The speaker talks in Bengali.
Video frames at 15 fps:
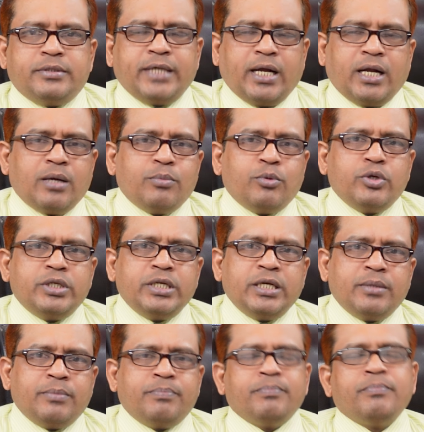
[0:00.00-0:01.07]
জানাবো যে
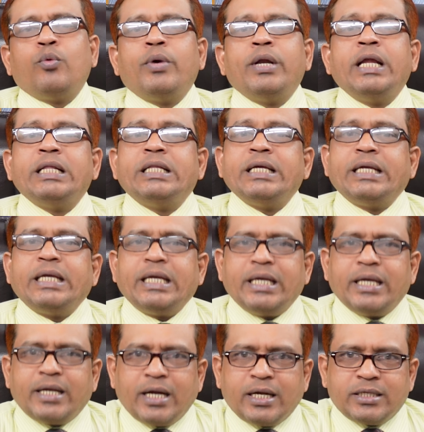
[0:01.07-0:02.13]
রোমানিয়াতে কি
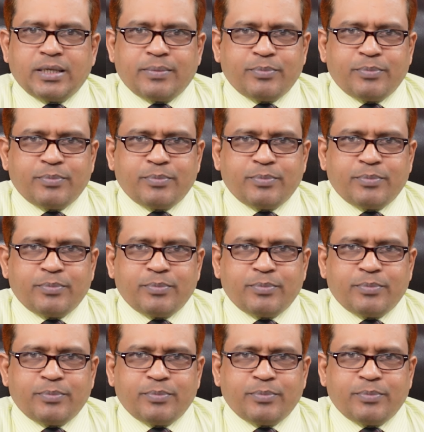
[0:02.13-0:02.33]
কি কাজ